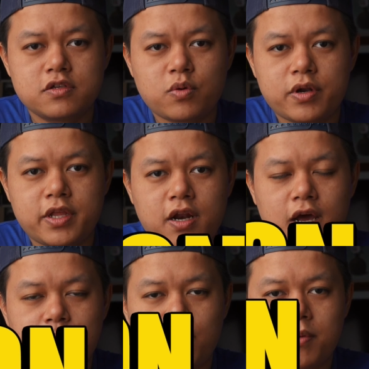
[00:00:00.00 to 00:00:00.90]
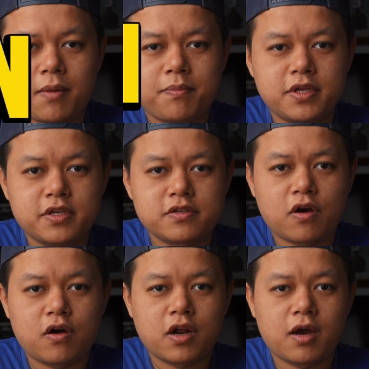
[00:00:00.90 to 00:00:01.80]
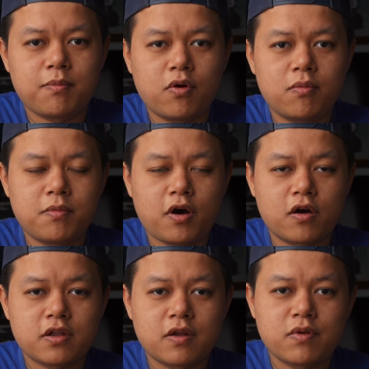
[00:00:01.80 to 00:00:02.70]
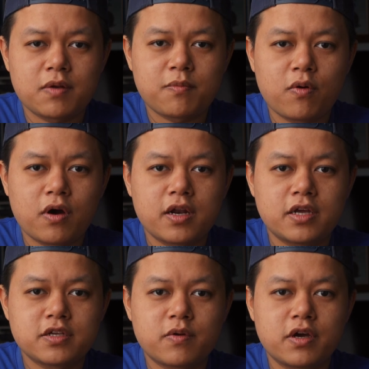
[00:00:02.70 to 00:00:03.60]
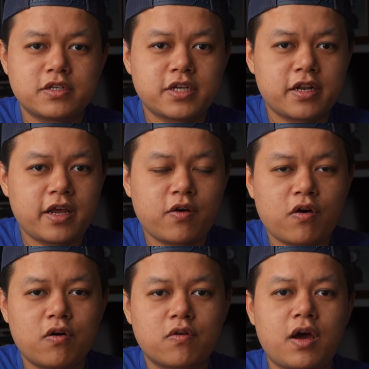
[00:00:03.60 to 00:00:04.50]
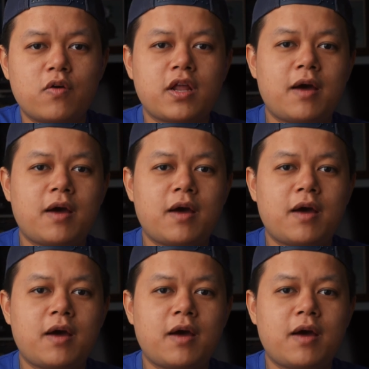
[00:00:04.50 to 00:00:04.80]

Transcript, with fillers: สวัสดีครับ พบกับ p e e s On กับผม พองธันรัตพงศ์คณะเจริญชแนลของเรา